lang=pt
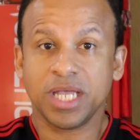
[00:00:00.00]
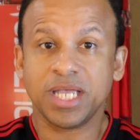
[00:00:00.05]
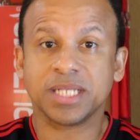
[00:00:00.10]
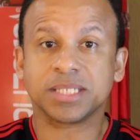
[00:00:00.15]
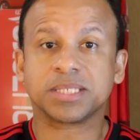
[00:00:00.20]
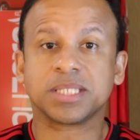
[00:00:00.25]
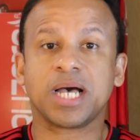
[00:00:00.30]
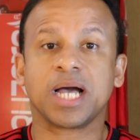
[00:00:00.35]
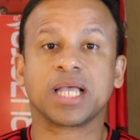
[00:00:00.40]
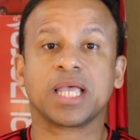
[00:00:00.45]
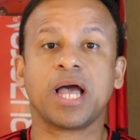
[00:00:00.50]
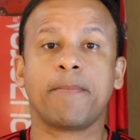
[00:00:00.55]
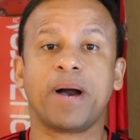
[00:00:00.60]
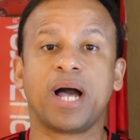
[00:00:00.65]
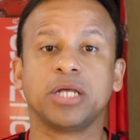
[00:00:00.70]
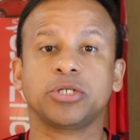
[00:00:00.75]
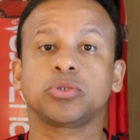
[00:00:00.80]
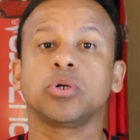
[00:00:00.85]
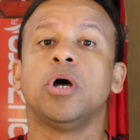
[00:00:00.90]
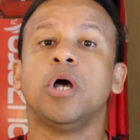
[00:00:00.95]
Está aqui
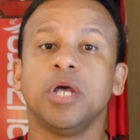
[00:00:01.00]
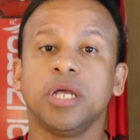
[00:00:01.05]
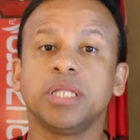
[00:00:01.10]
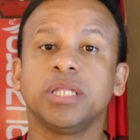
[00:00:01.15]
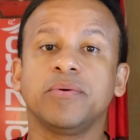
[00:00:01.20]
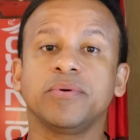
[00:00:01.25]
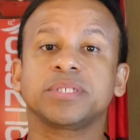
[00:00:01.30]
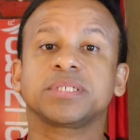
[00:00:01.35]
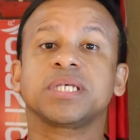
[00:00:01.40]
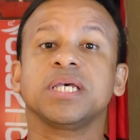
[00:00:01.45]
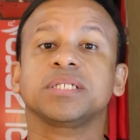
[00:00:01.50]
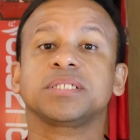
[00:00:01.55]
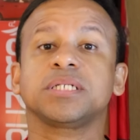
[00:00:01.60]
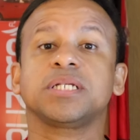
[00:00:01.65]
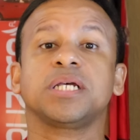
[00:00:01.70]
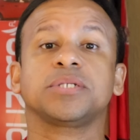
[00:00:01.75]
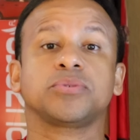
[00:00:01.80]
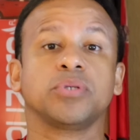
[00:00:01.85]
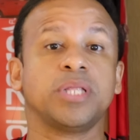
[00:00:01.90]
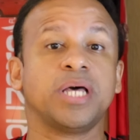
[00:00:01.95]
abaixo. E não esqueça
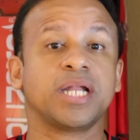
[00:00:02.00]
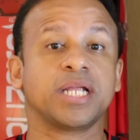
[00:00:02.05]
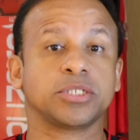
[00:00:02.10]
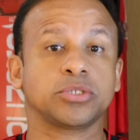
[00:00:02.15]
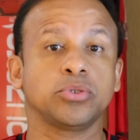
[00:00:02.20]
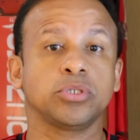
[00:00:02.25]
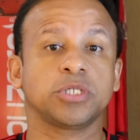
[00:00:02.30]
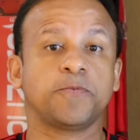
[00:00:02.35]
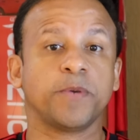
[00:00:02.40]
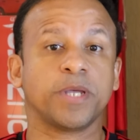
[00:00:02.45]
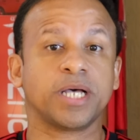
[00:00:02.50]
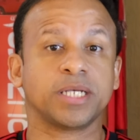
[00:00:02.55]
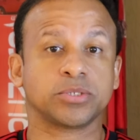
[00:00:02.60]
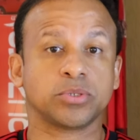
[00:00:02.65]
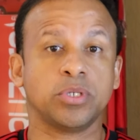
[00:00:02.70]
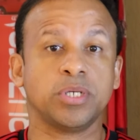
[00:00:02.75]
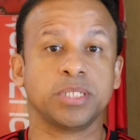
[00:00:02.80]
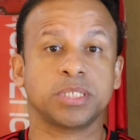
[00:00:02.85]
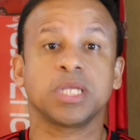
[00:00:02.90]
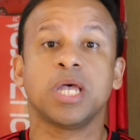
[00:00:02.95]
de acionar as
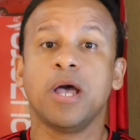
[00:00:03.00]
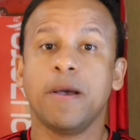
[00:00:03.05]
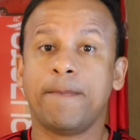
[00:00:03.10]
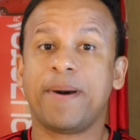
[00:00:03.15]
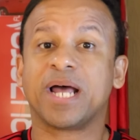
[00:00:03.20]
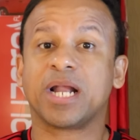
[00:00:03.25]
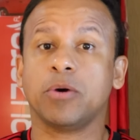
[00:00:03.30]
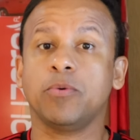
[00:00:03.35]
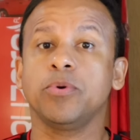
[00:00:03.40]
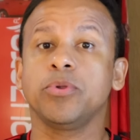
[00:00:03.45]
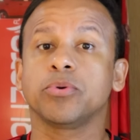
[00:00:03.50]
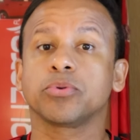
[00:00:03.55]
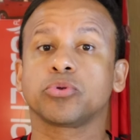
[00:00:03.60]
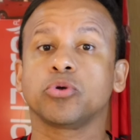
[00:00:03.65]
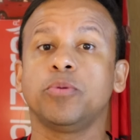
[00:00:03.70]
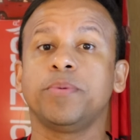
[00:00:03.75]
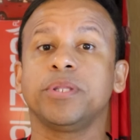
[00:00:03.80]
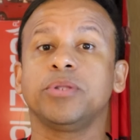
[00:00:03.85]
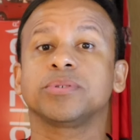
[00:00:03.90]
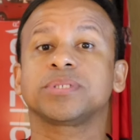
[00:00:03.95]
notificações para o
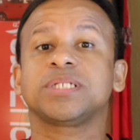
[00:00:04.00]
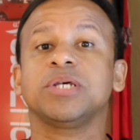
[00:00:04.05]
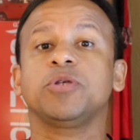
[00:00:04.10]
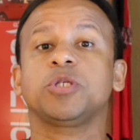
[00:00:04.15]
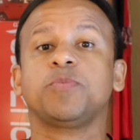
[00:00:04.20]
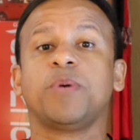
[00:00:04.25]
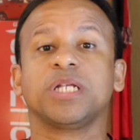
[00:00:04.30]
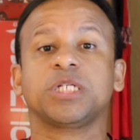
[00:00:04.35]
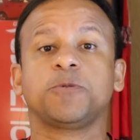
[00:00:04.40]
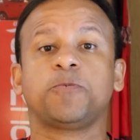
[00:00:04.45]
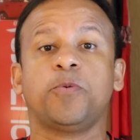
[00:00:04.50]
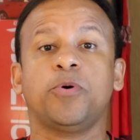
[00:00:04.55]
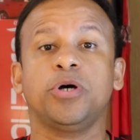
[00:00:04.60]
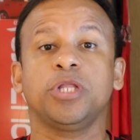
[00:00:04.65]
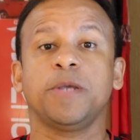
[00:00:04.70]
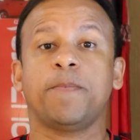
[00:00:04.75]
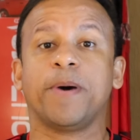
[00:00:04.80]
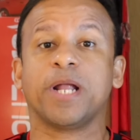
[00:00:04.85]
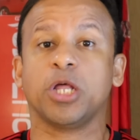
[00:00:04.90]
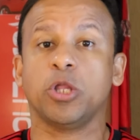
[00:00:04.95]
YouTube no seu
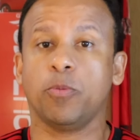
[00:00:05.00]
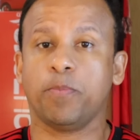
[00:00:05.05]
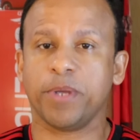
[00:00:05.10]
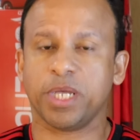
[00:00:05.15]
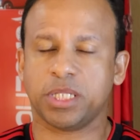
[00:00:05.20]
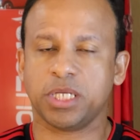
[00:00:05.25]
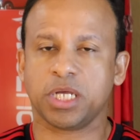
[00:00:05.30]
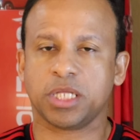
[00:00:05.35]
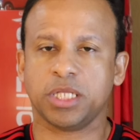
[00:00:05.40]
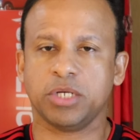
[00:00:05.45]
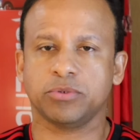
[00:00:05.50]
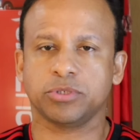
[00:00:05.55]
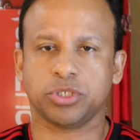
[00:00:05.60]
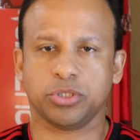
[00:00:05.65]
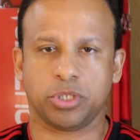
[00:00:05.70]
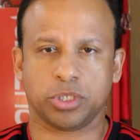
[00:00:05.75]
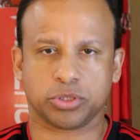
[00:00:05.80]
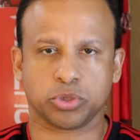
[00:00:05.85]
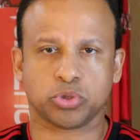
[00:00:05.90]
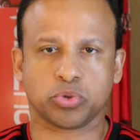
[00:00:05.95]
smartphone para não perder nenhum de
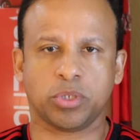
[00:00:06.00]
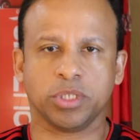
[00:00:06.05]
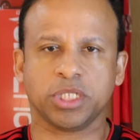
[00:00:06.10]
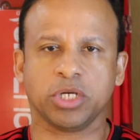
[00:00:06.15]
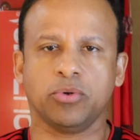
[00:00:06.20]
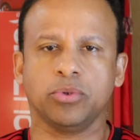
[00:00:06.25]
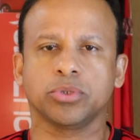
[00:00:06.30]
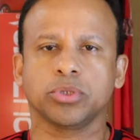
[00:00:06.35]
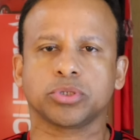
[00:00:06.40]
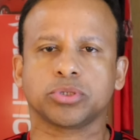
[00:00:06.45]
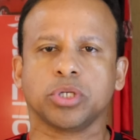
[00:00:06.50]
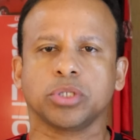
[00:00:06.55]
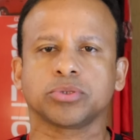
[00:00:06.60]
nossos conteúdos.